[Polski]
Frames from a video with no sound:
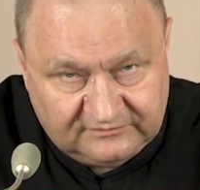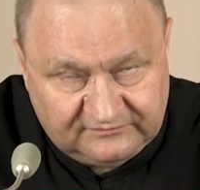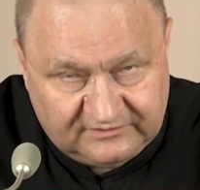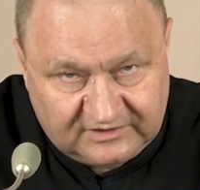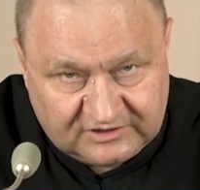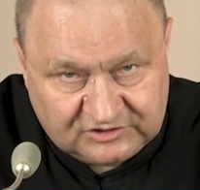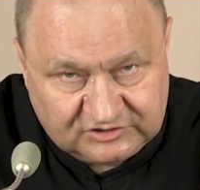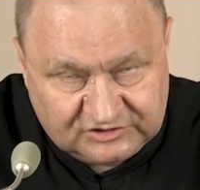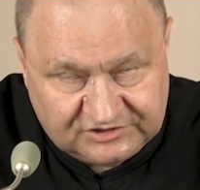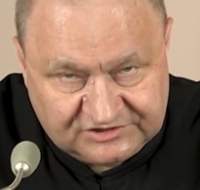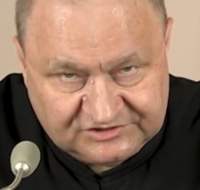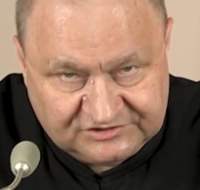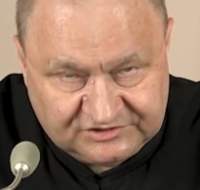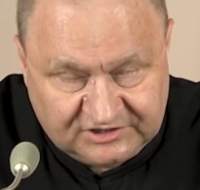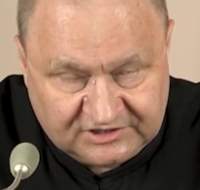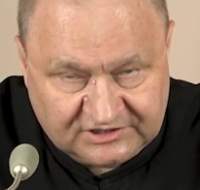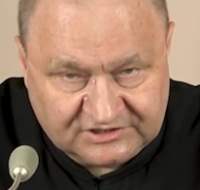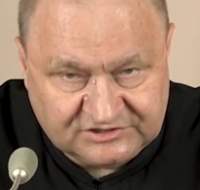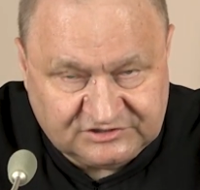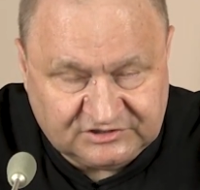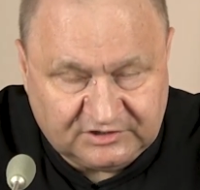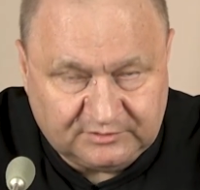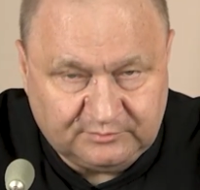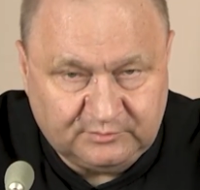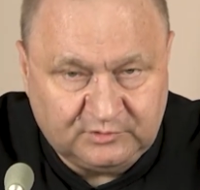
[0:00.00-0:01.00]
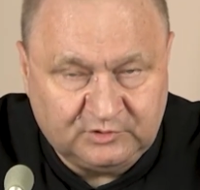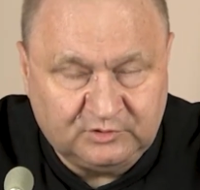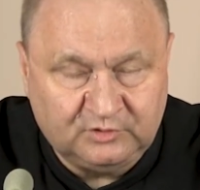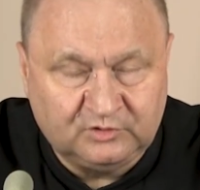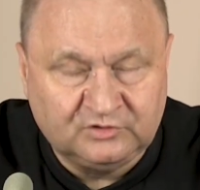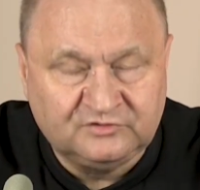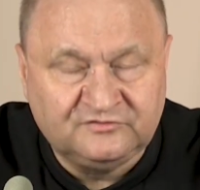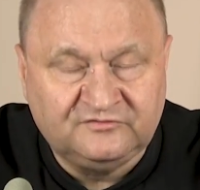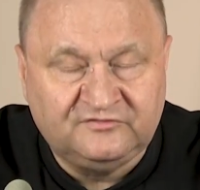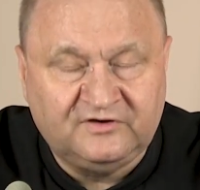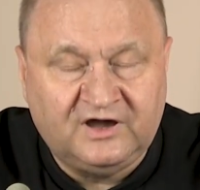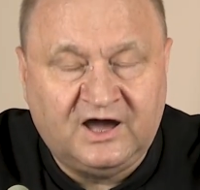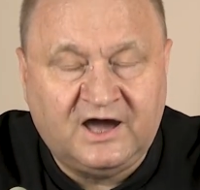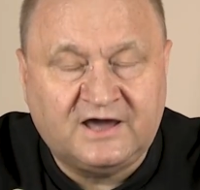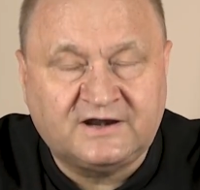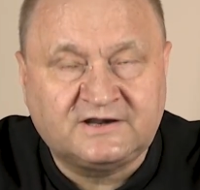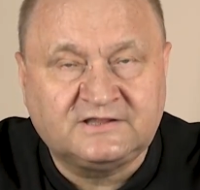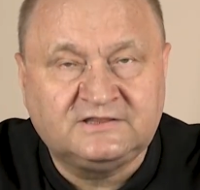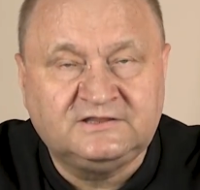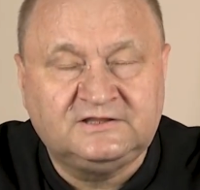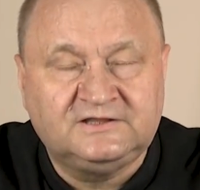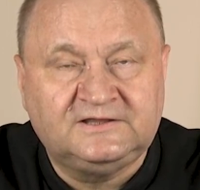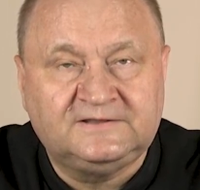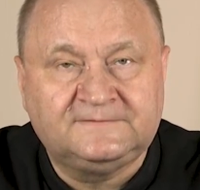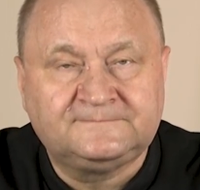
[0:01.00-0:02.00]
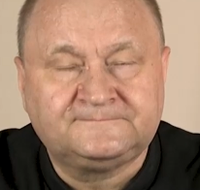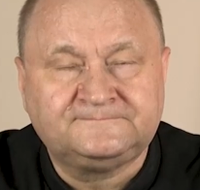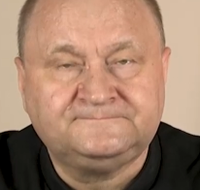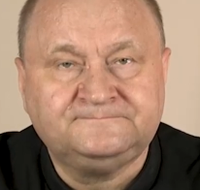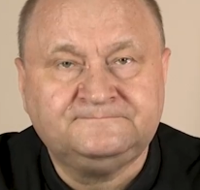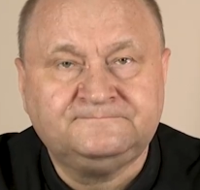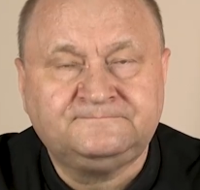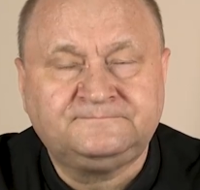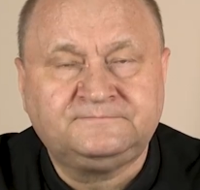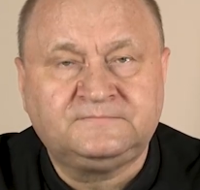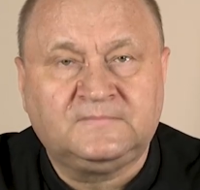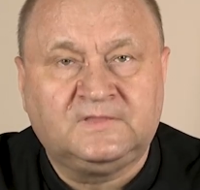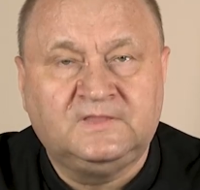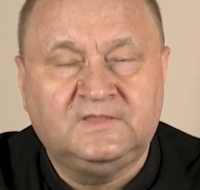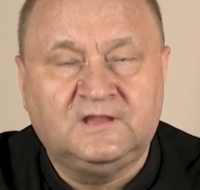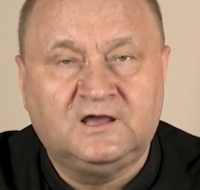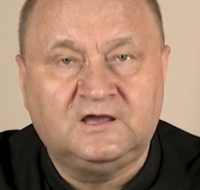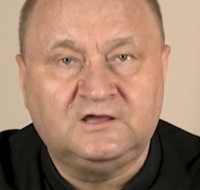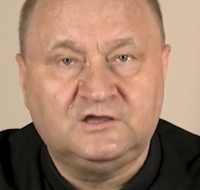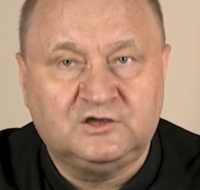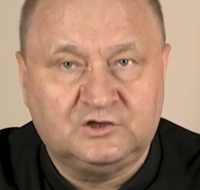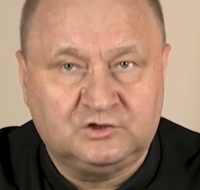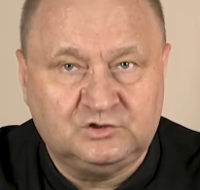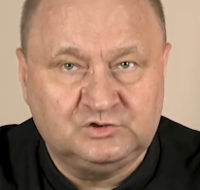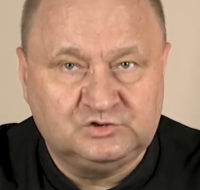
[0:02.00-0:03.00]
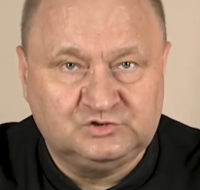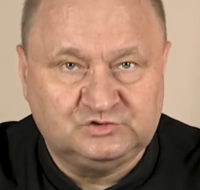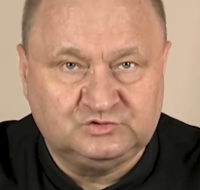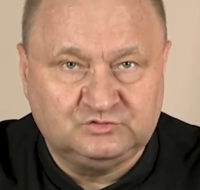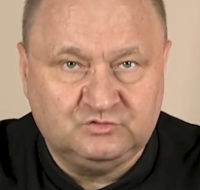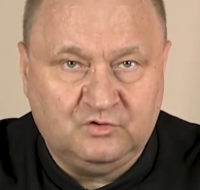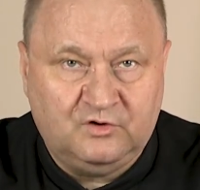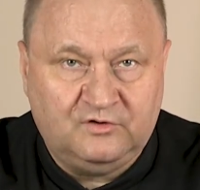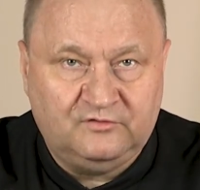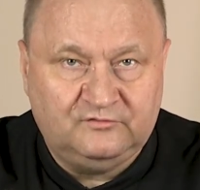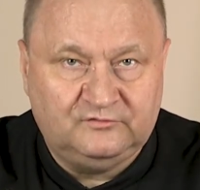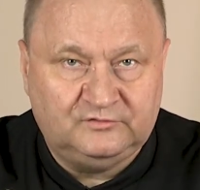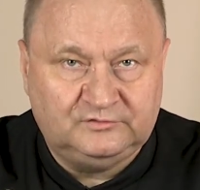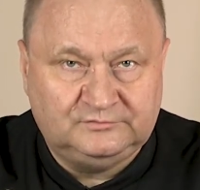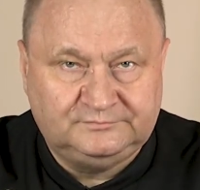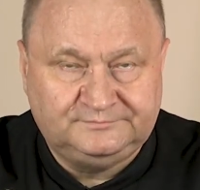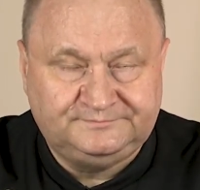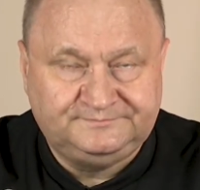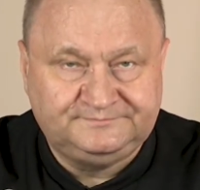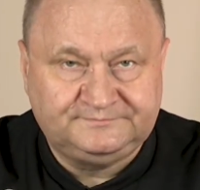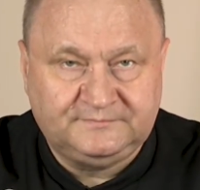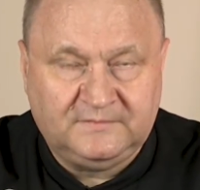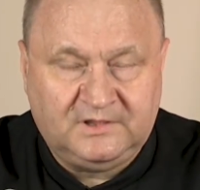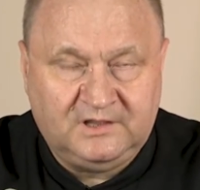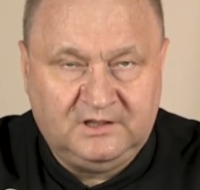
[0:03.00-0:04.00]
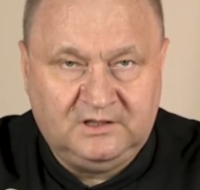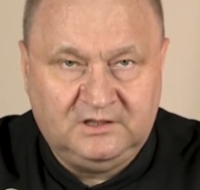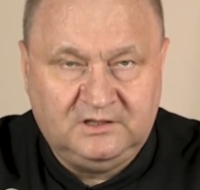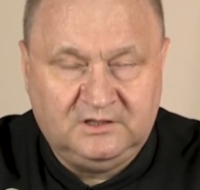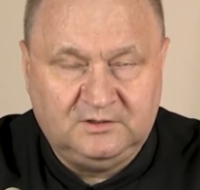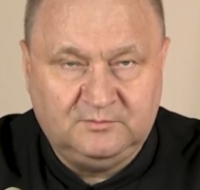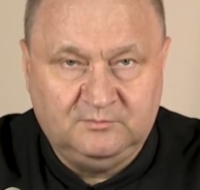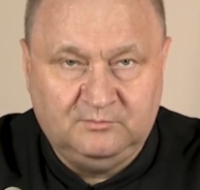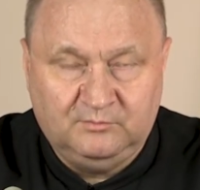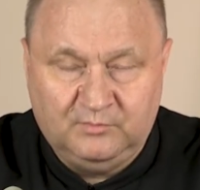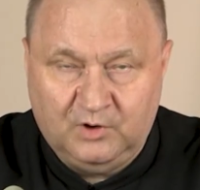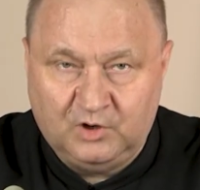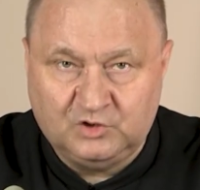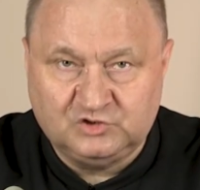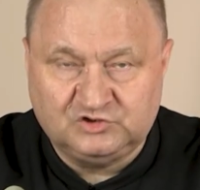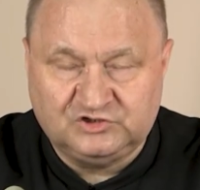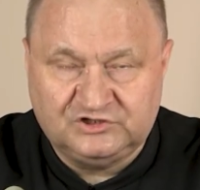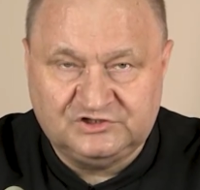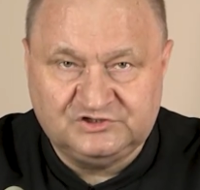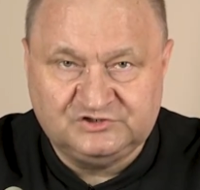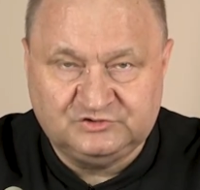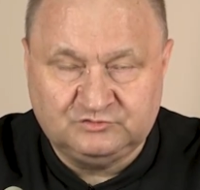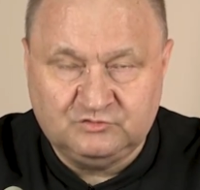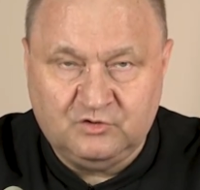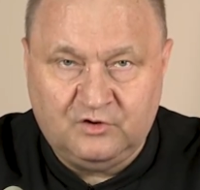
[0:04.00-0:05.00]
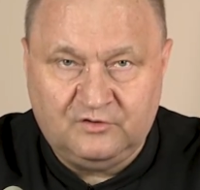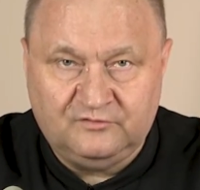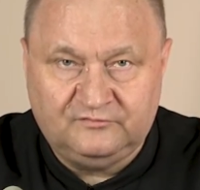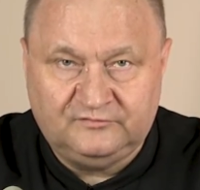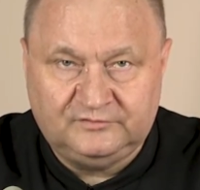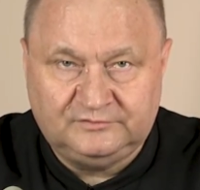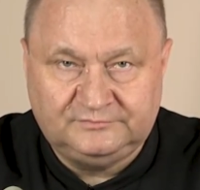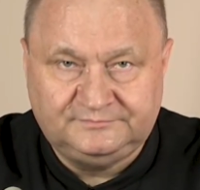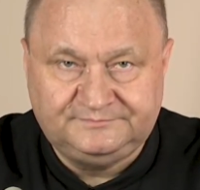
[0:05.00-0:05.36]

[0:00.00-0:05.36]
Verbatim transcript: wasze serca były otwarte na Jego Słowo, Boże Słowo.